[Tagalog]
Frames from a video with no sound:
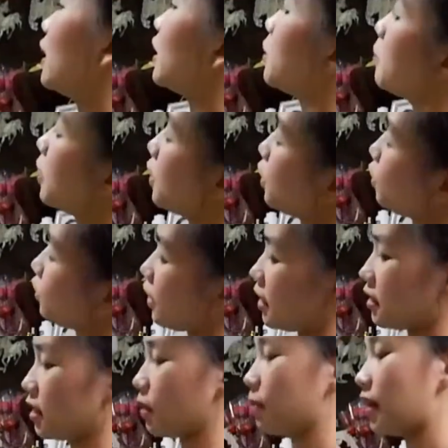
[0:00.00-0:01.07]
lang naman yung
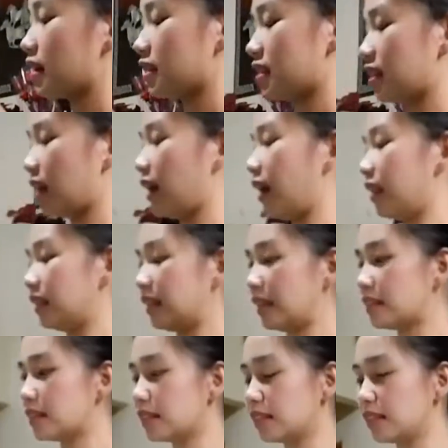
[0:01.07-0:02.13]
nasa box niya. And
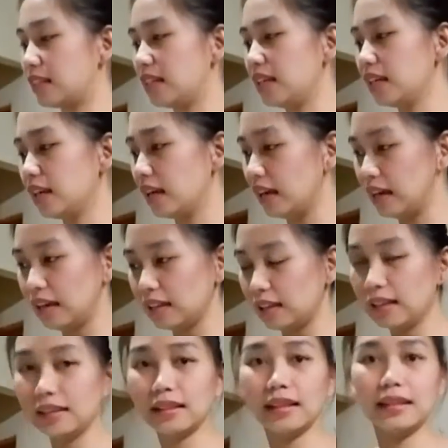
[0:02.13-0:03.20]
let's see
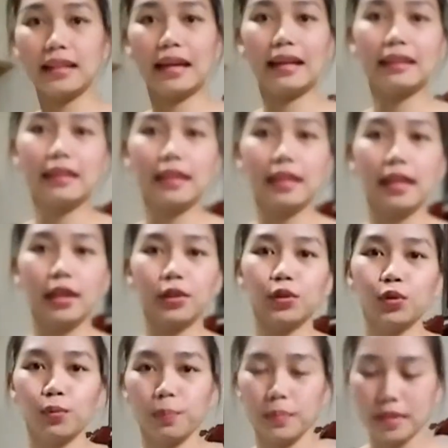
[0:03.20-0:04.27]
Tignan natin
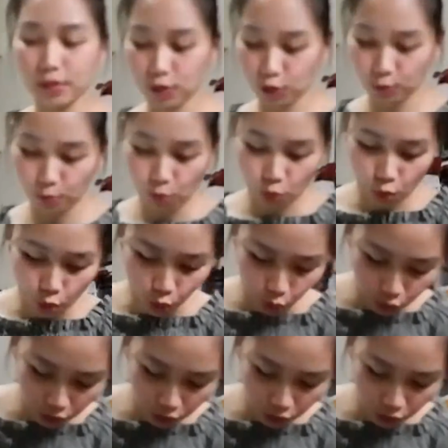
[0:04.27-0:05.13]
itong mismo